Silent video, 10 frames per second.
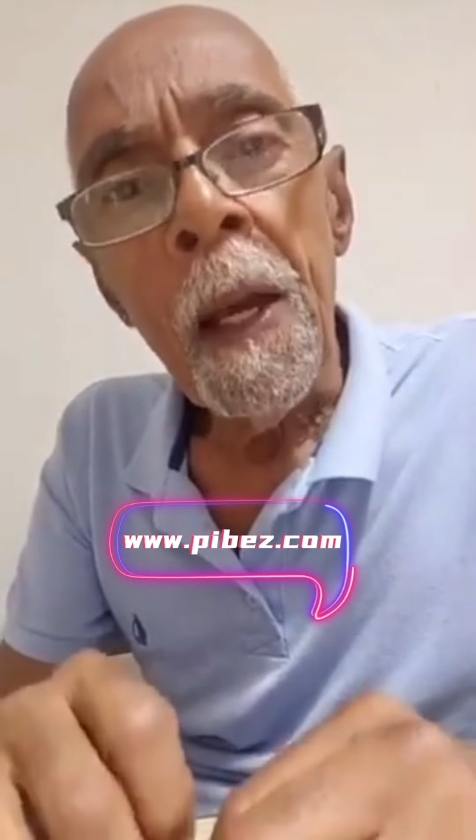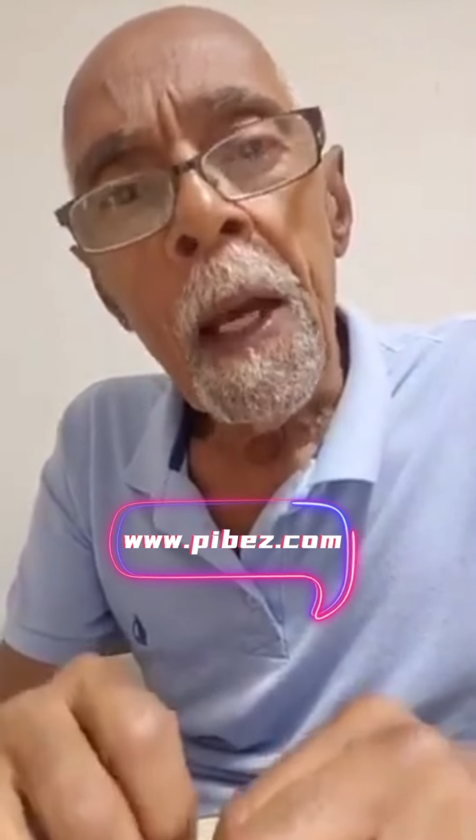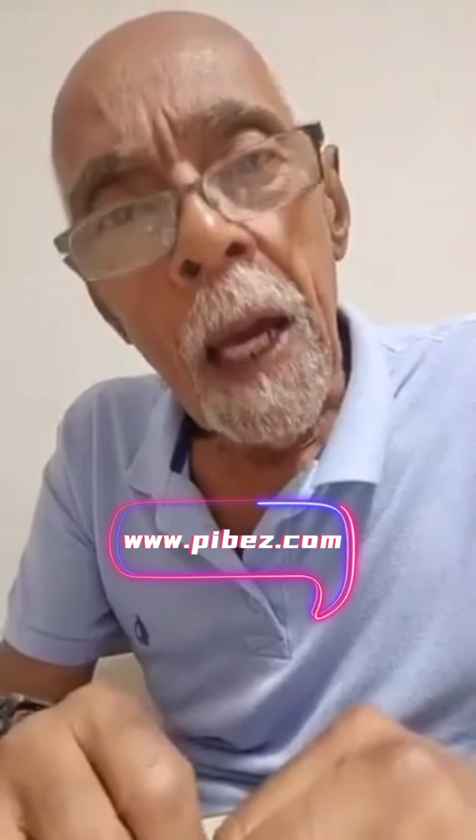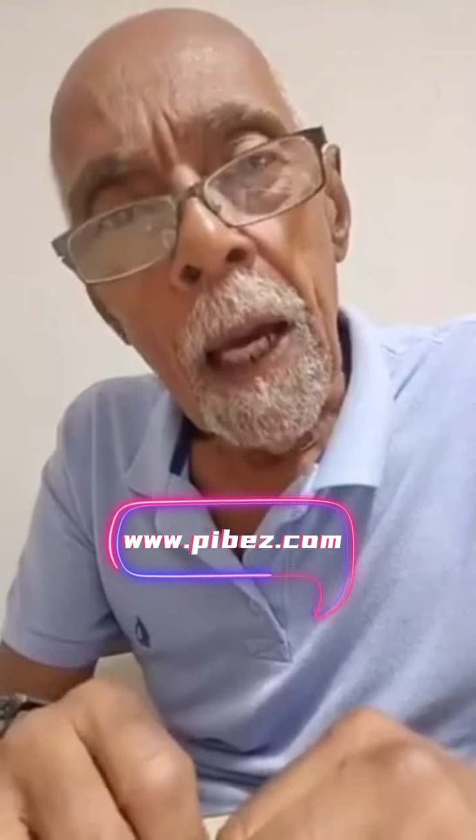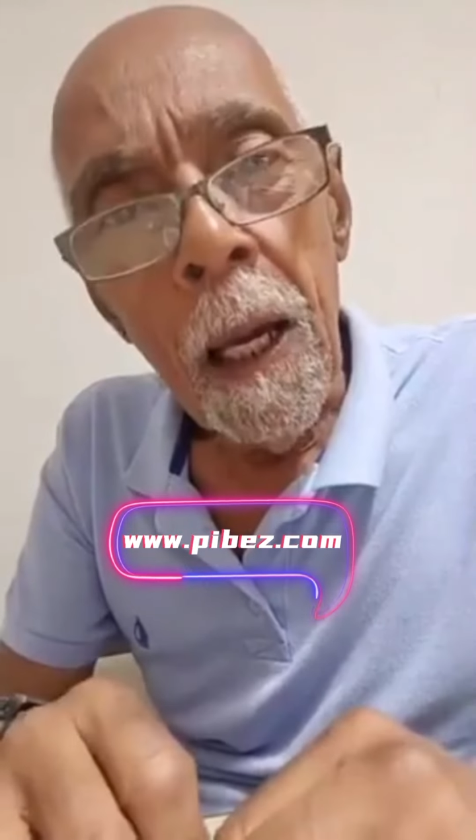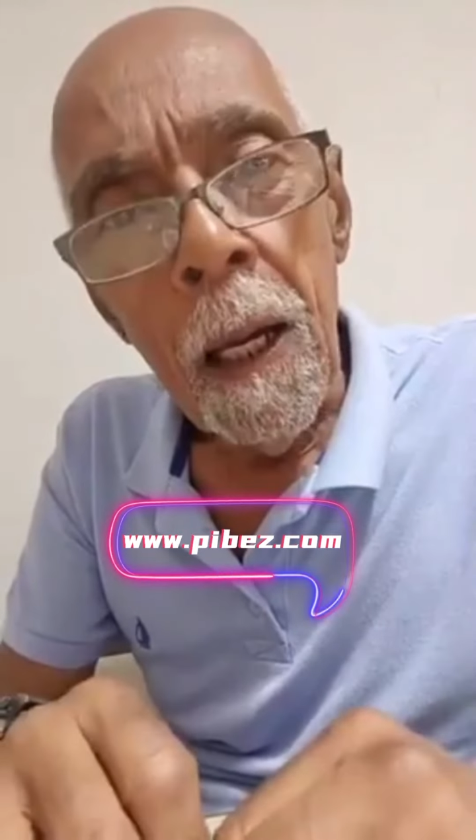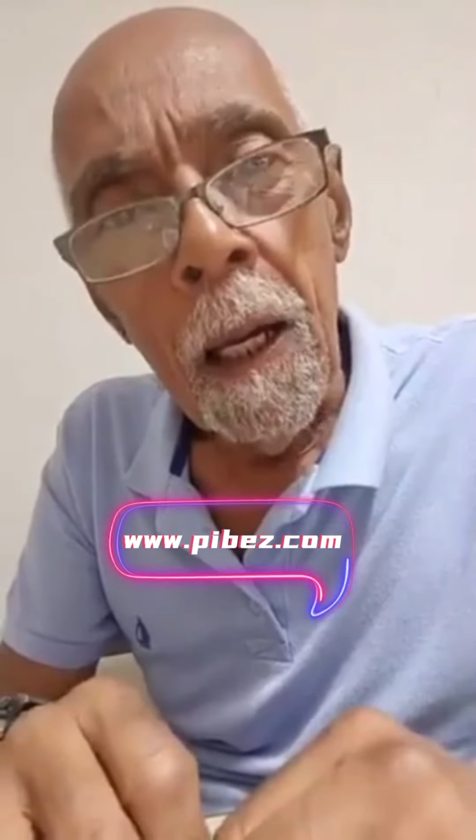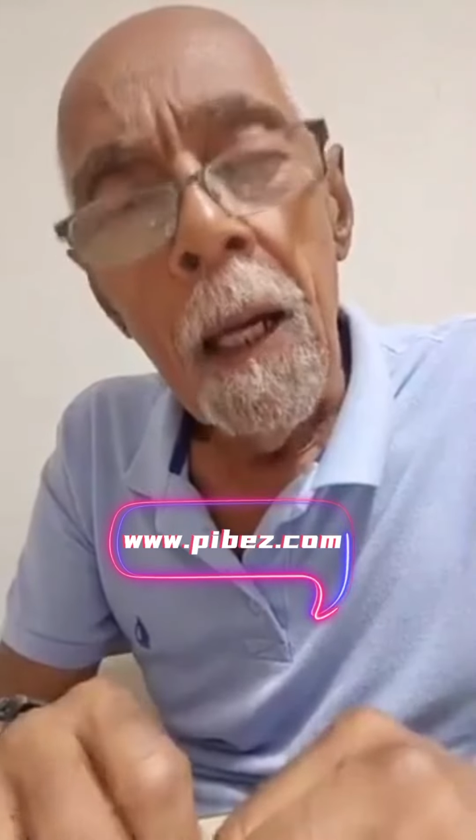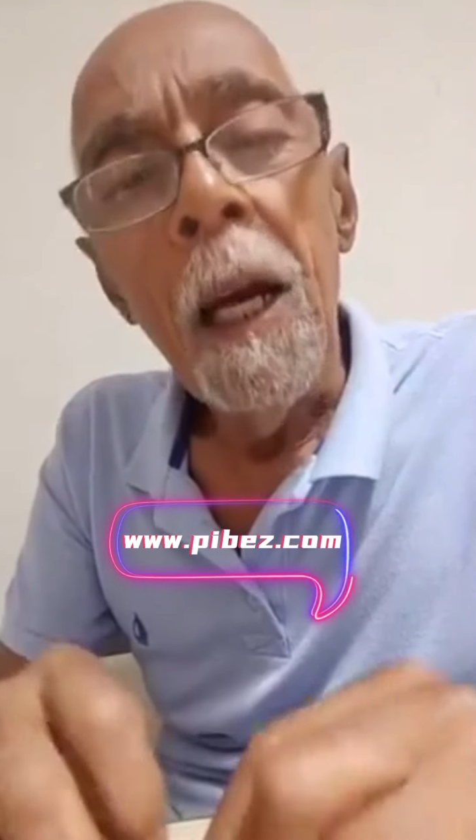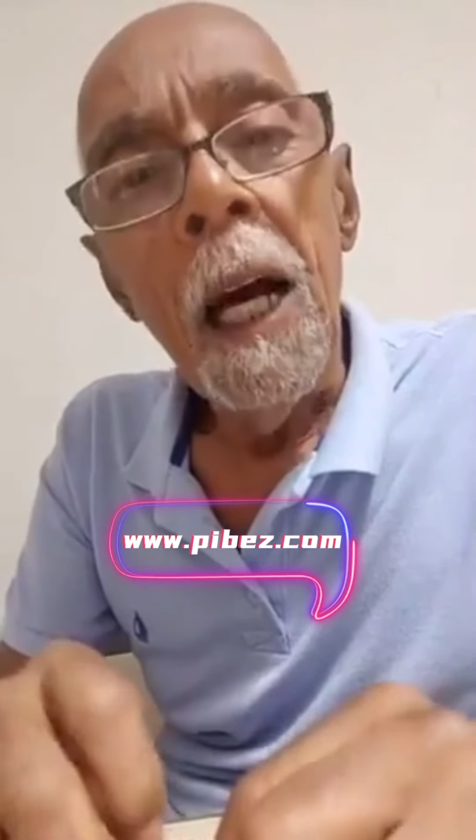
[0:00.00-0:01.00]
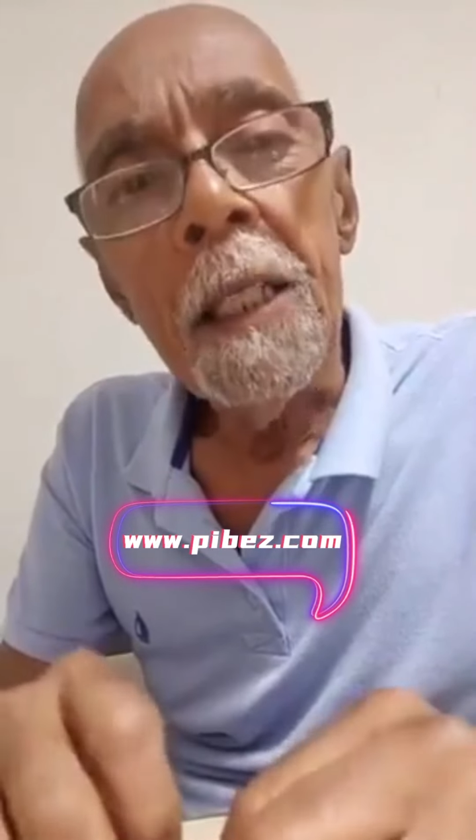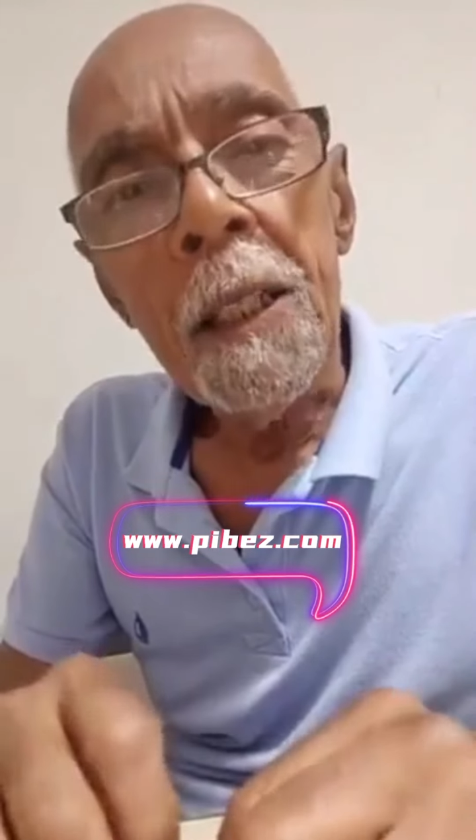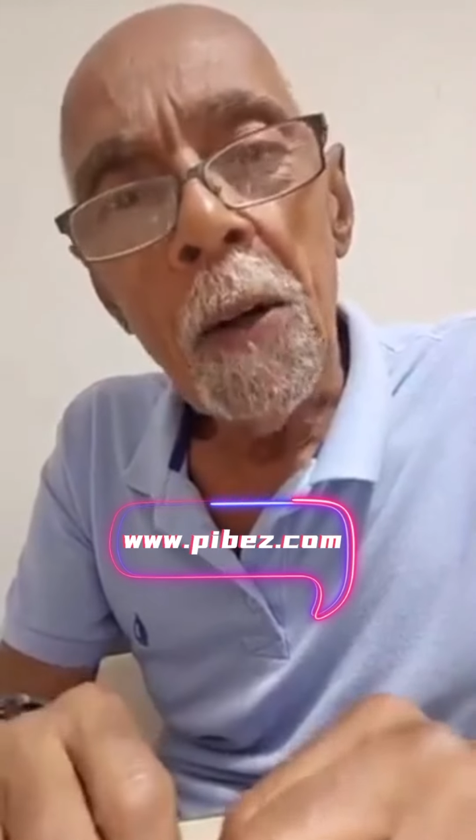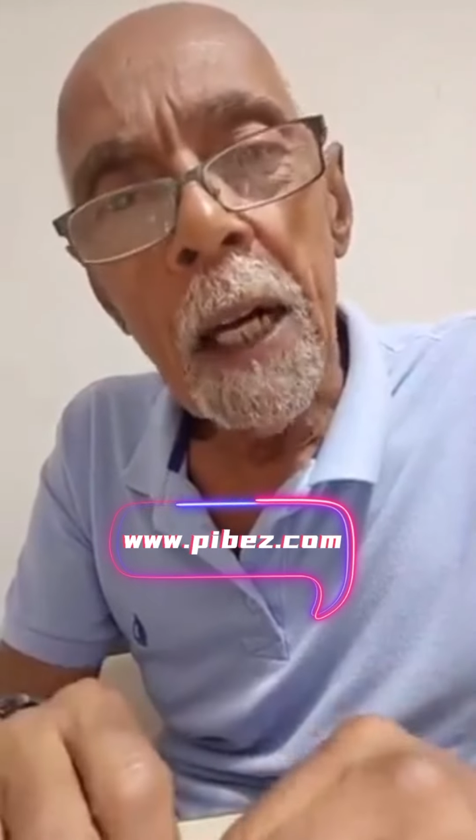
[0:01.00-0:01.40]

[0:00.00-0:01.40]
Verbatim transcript: que esta